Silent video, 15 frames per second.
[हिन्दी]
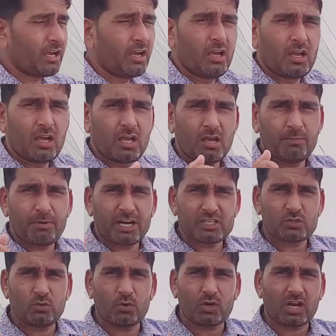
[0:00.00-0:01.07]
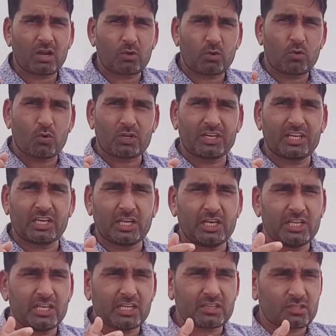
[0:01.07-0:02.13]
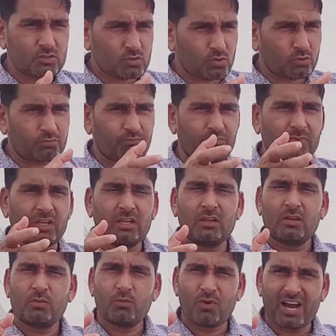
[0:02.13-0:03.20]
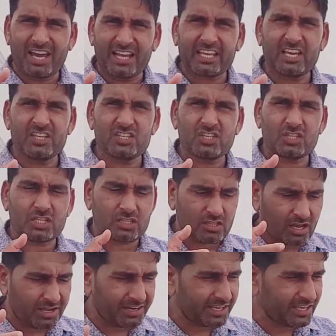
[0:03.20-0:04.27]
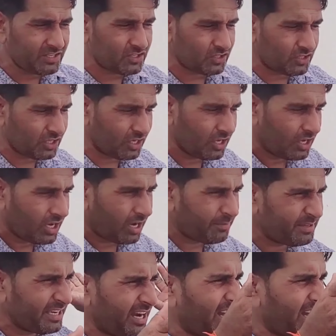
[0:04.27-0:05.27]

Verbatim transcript: मैंने बांसों वगैरह को रोकने के लिए जो वायर खींची थी तान खींची थी अब